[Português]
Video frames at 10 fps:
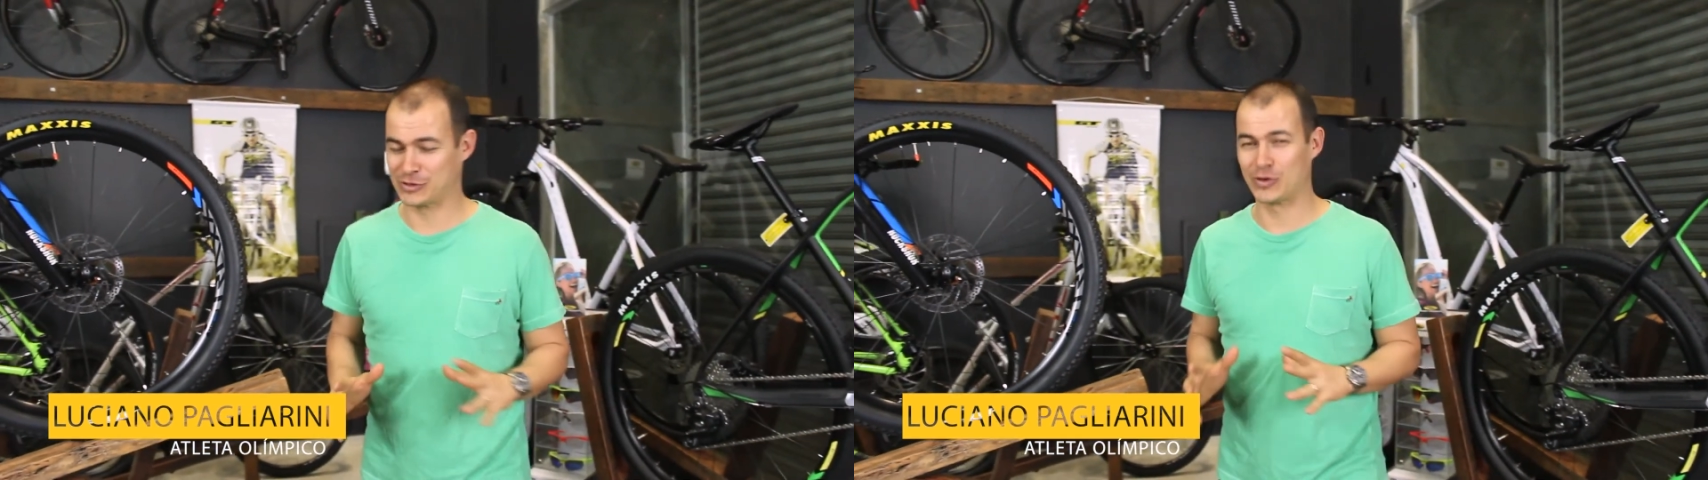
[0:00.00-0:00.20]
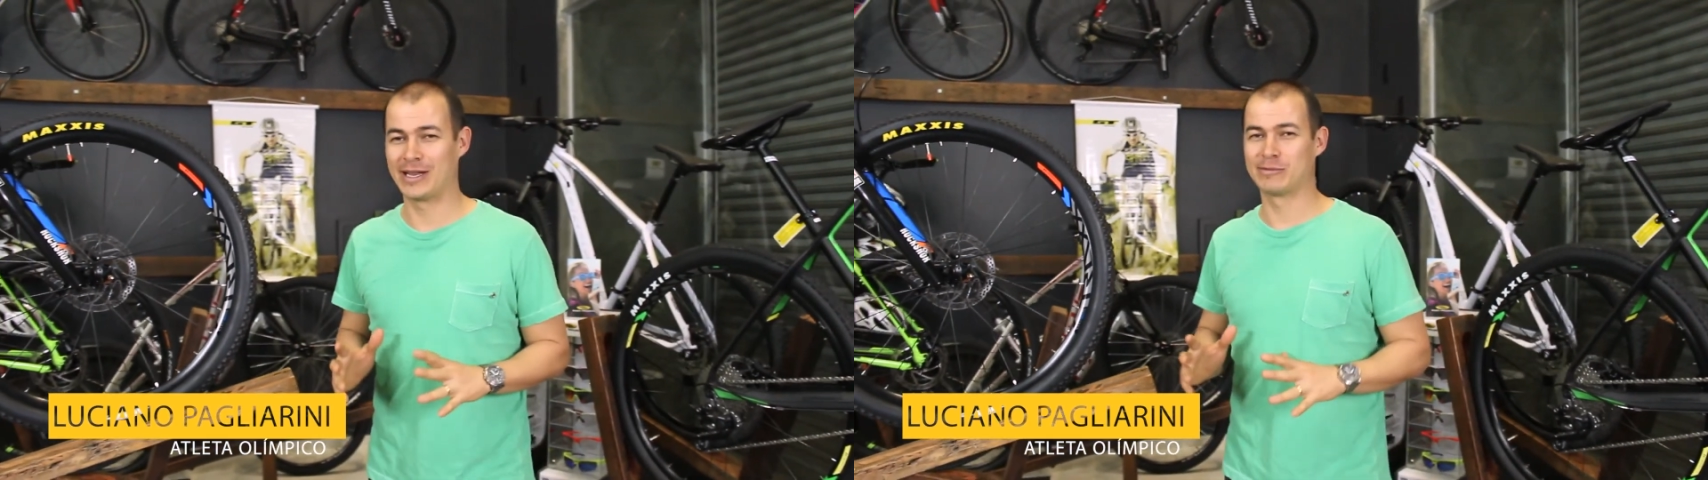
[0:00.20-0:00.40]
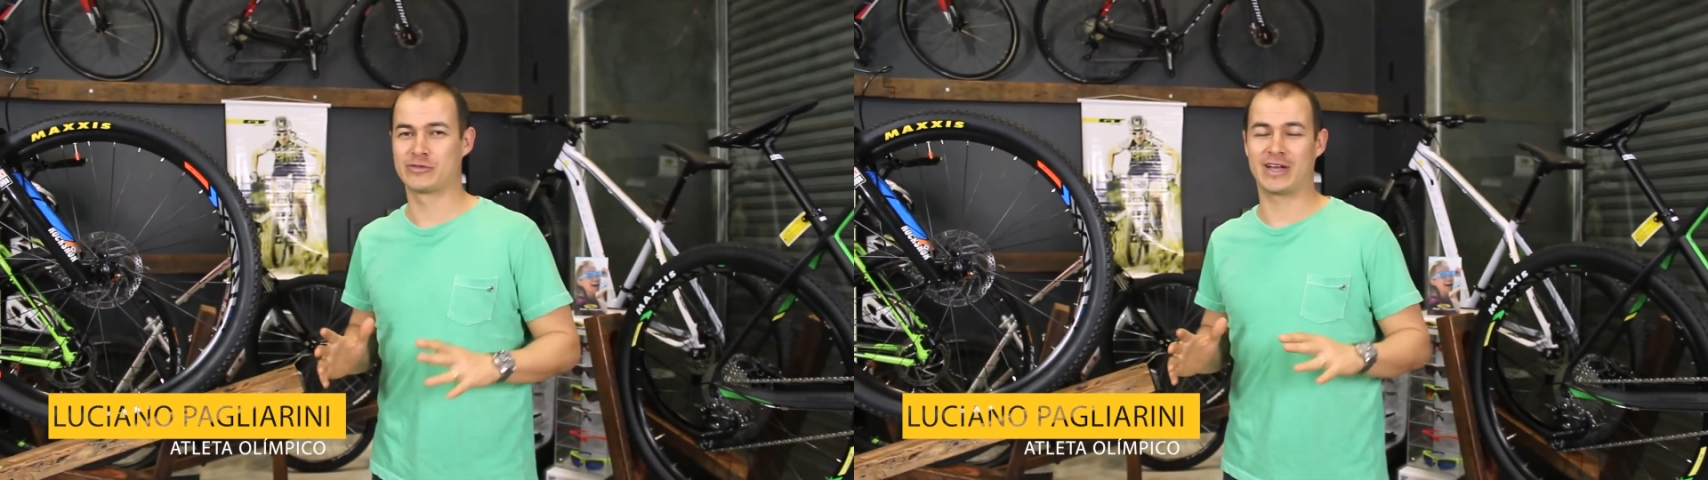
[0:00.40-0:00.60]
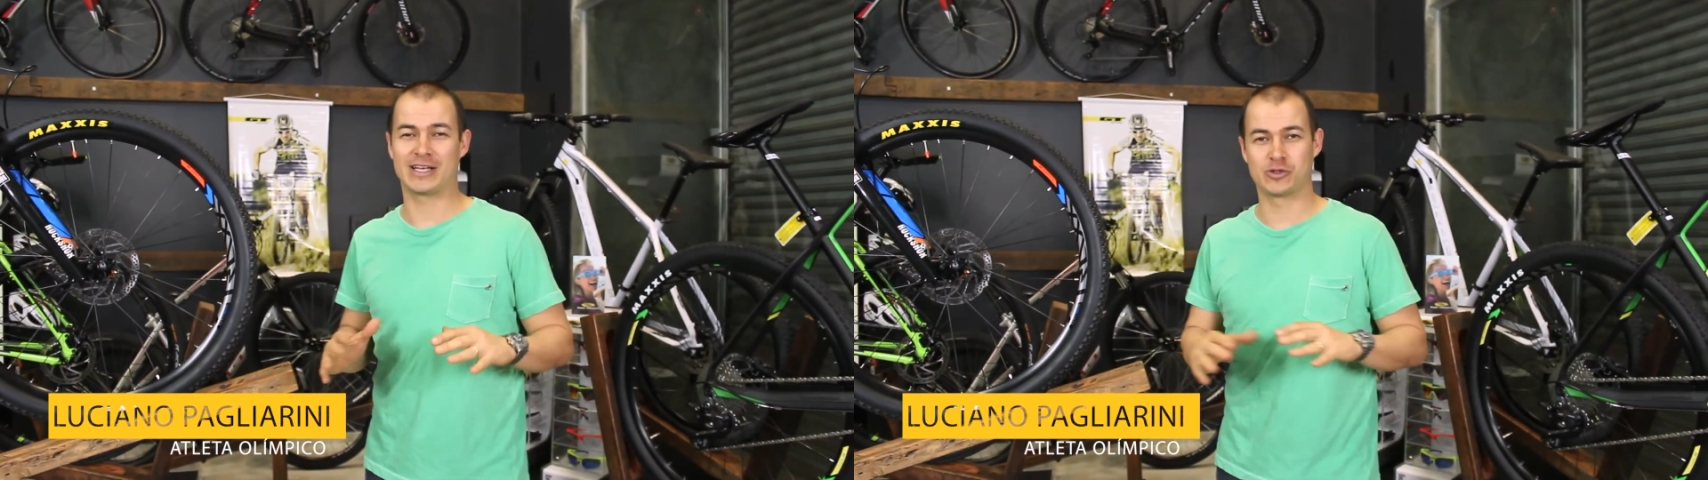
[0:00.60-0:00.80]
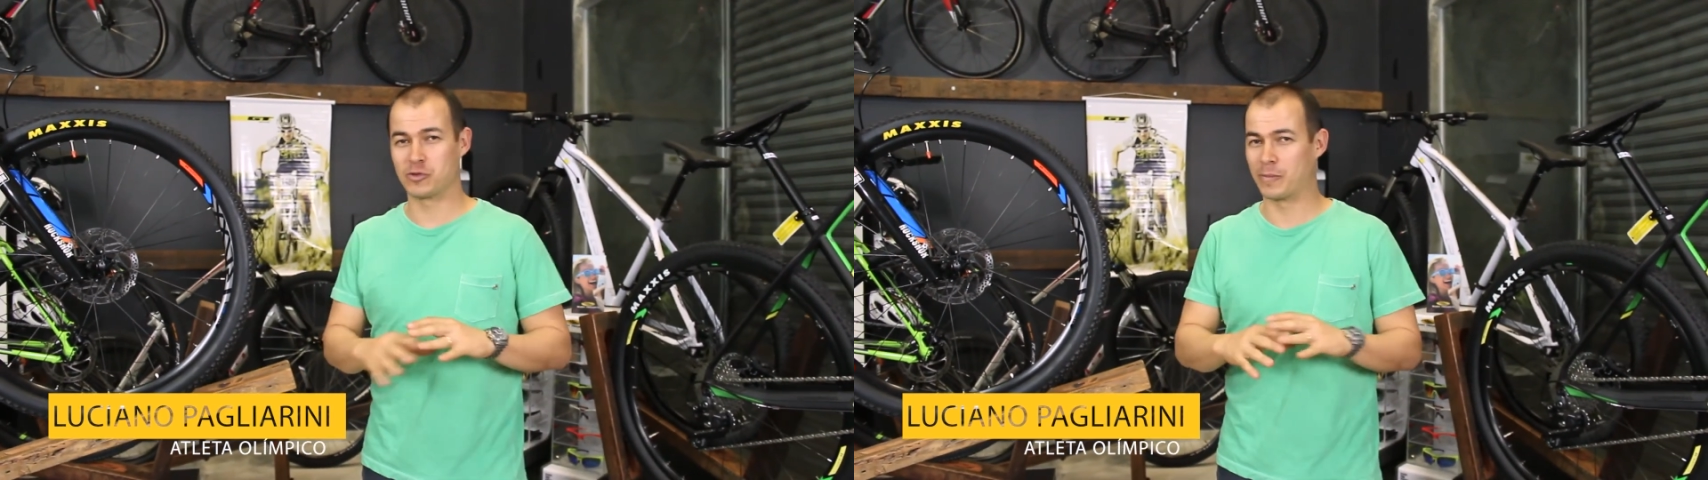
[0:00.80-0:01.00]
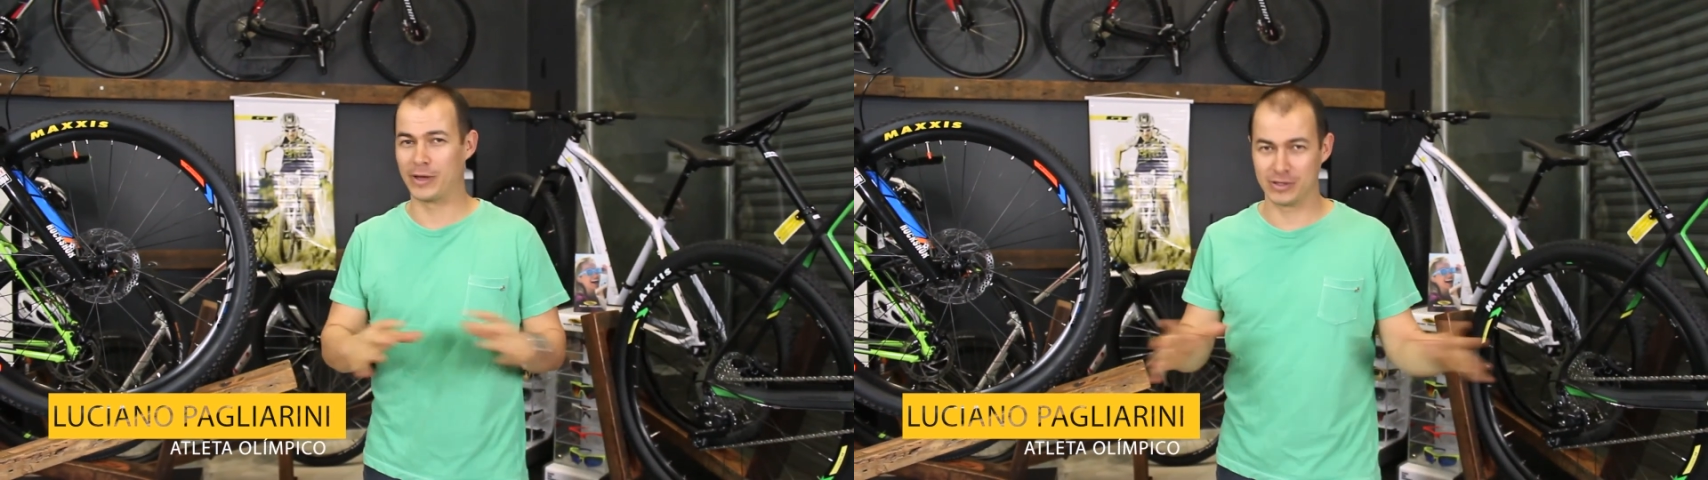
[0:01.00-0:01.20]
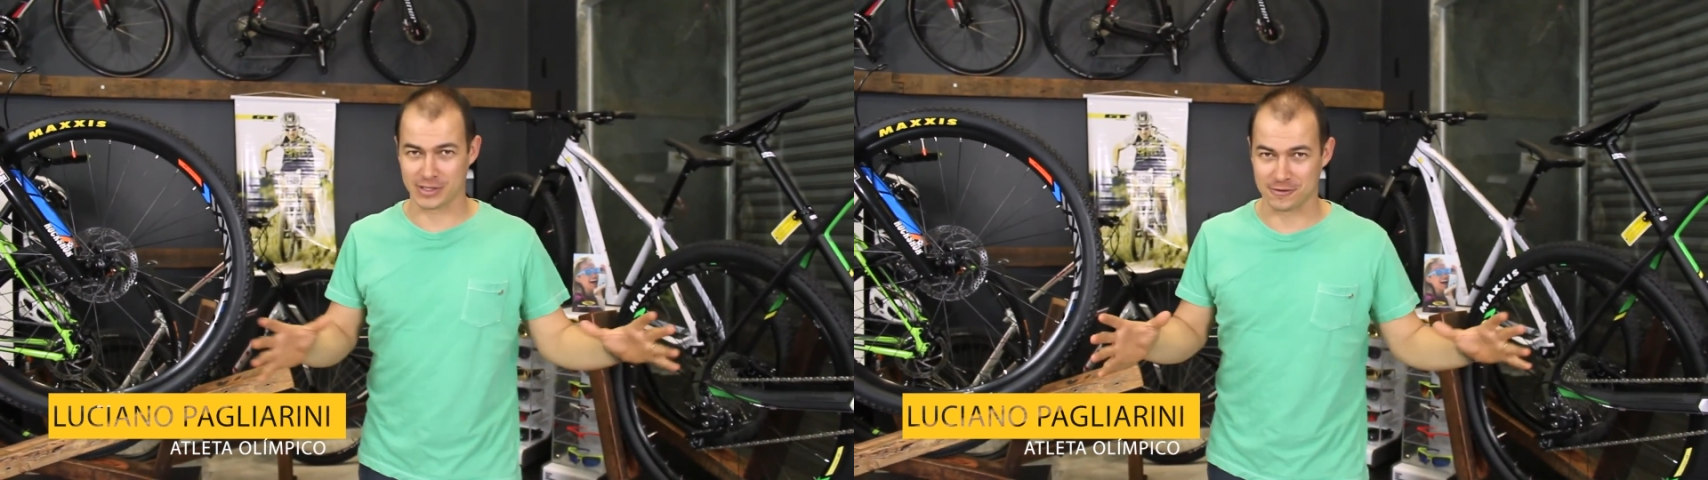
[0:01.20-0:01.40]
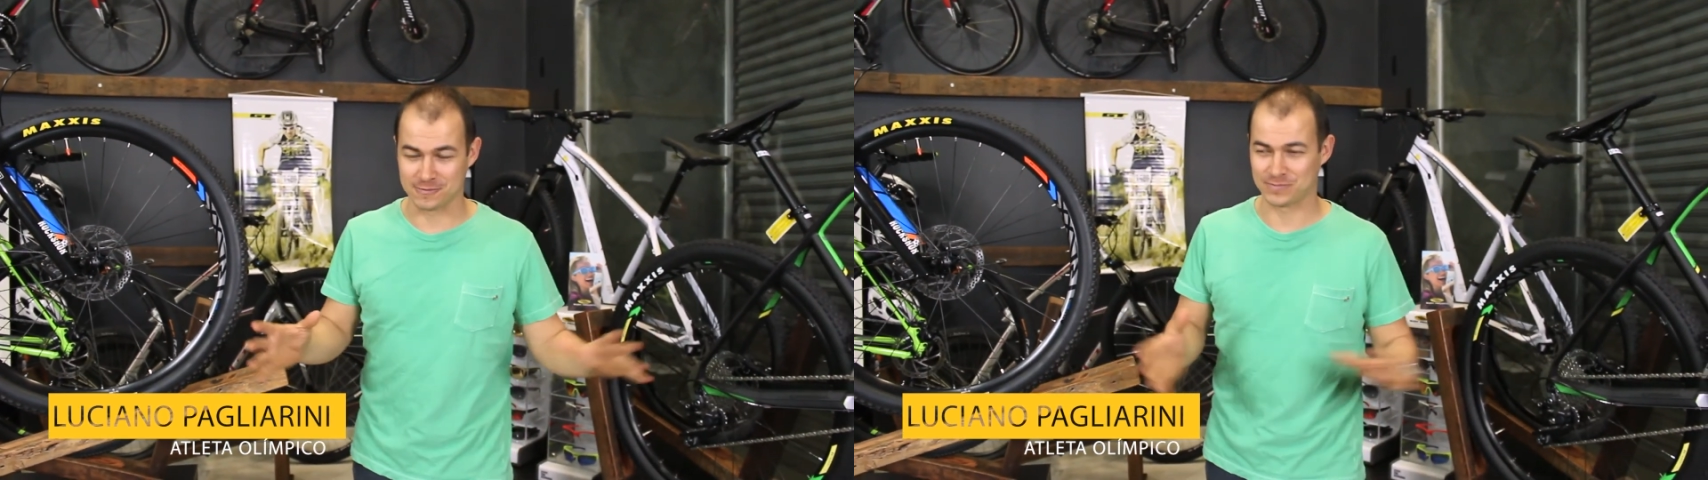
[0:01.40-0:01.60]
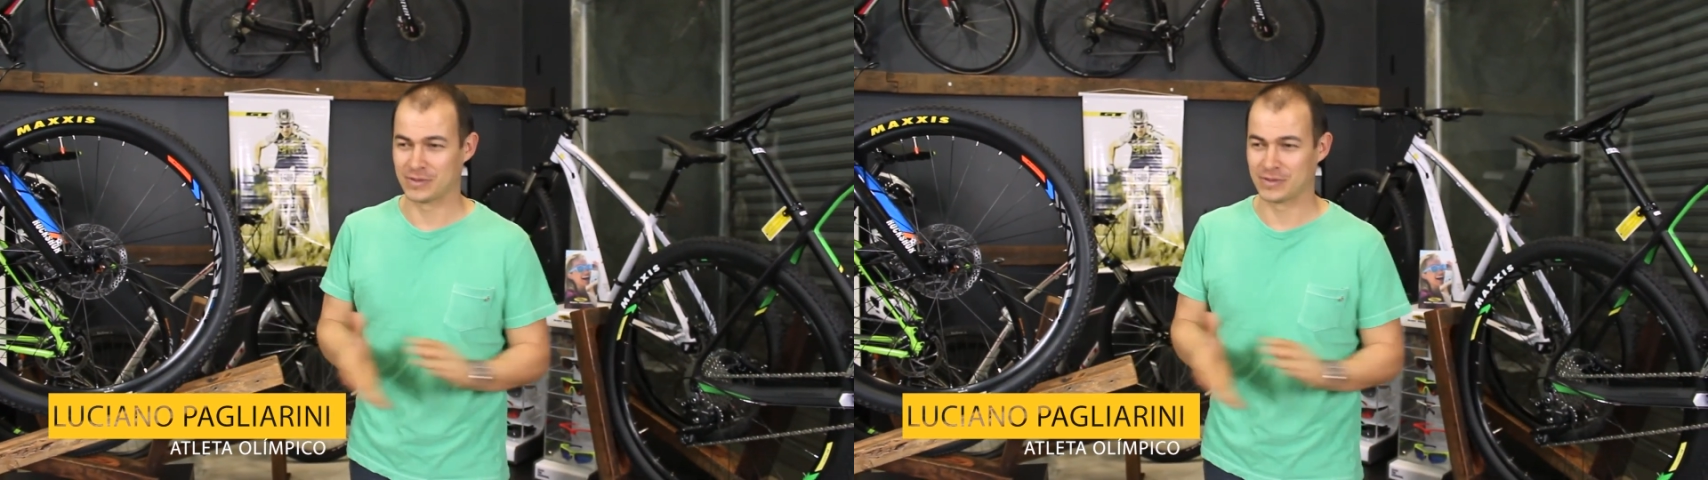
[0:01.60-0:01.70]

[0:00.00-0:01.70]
escolhemos falar sobre o pelotão.